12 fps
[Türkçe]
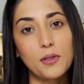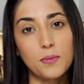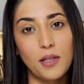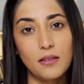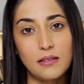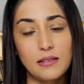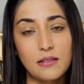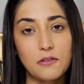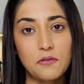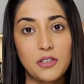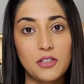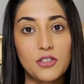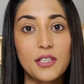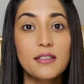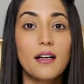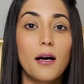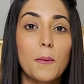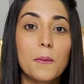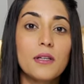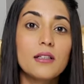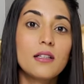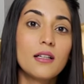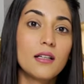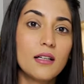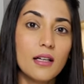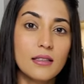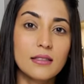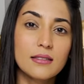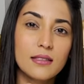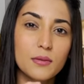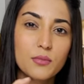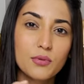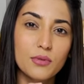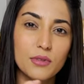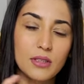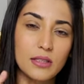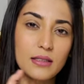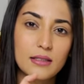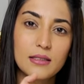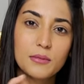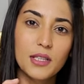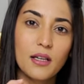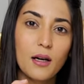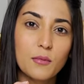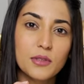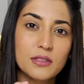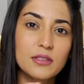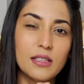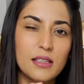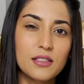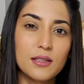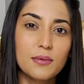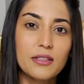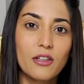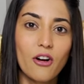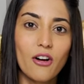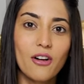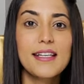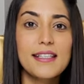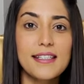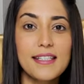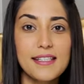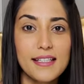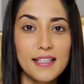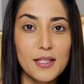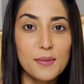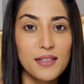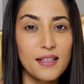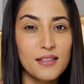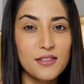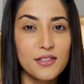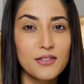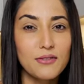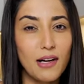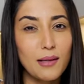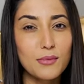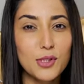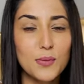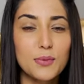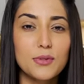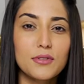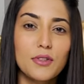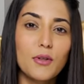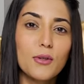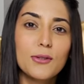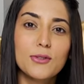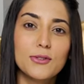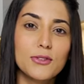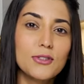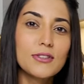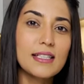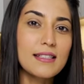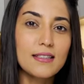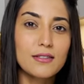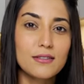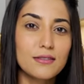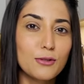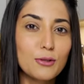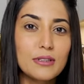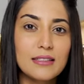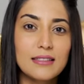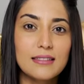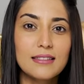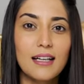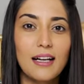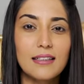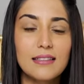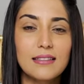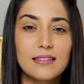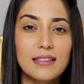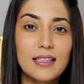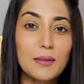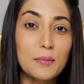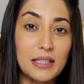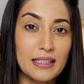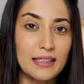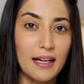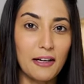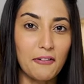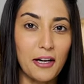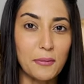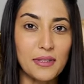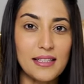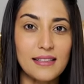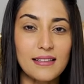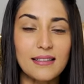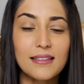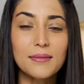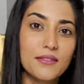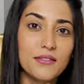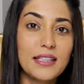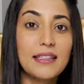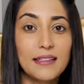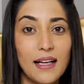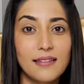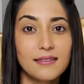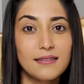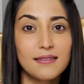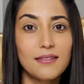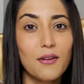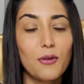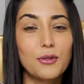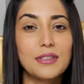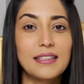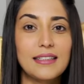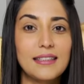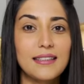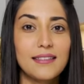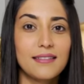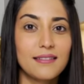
pound indirim verecek. Ama arada bu indirim rakamları değişebiliyor. Sizlere birazcık Farm Drop'un ne olduğunu, nasıl kullanıldığı hakkında bilgiler vermek istedim ve neden organik